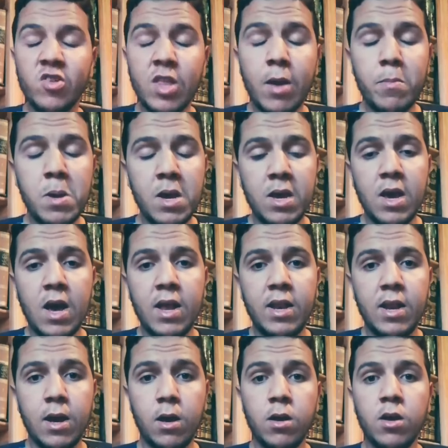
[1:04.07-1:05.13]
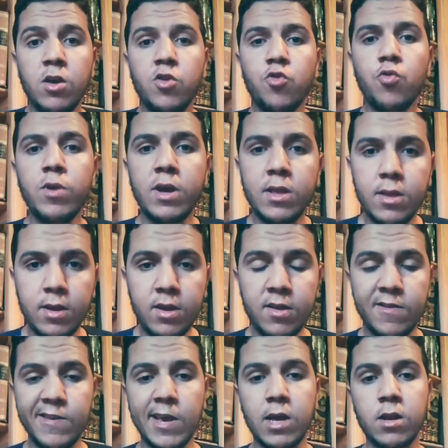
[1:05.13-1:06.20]
طبيعيه انها تكون عند
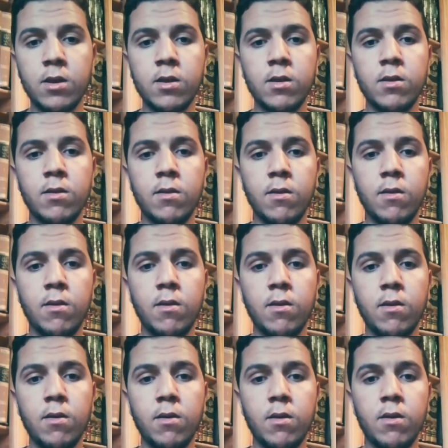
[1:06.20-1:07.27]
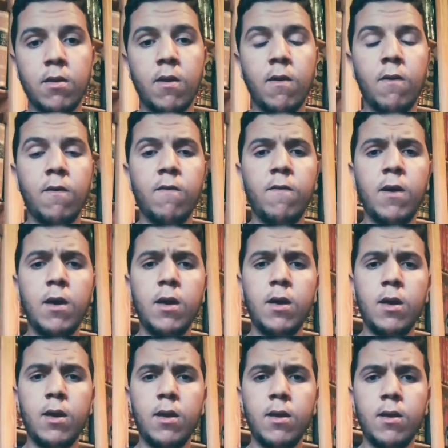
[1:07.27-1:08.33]
انسان
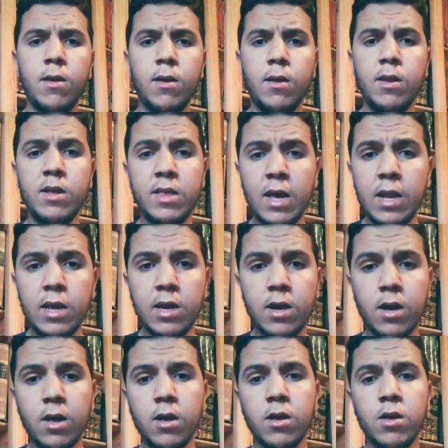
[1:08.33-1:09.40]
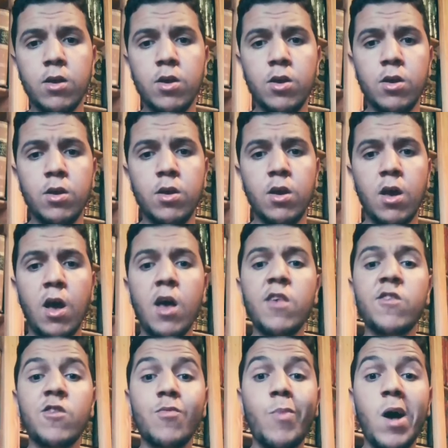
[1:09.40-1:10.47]
فلذلك
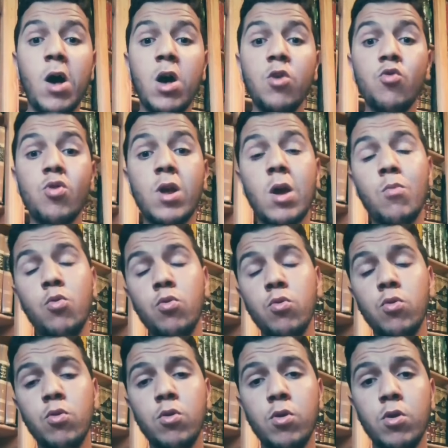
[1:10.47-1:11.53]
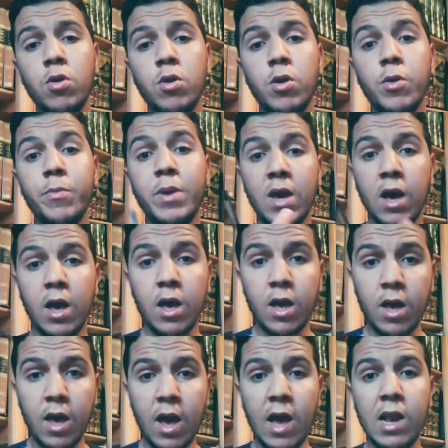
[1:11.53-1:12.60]
اصبح يضرب بها
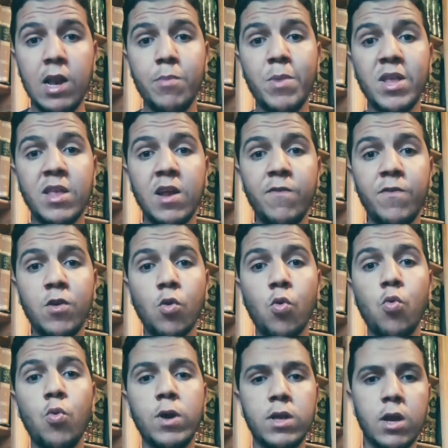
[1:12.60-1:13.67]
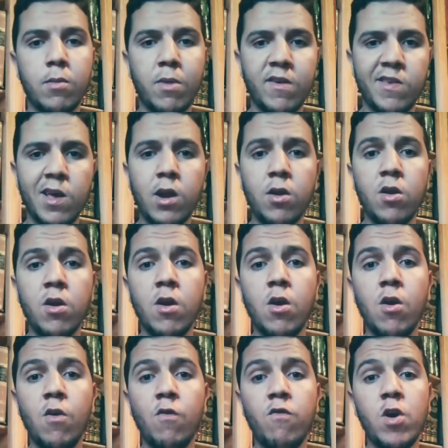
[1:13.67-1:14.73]
المثل في قوه البصر
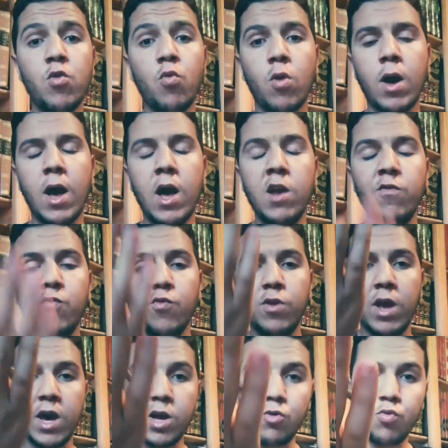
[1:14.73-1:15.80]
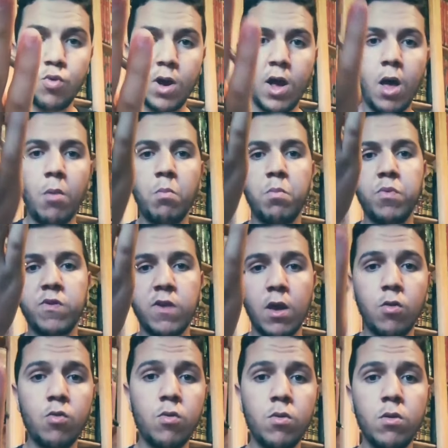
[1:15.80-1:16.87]
فيقال فلان
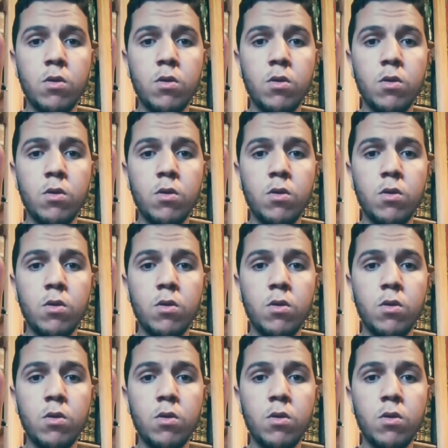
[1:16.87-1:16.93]
ابصر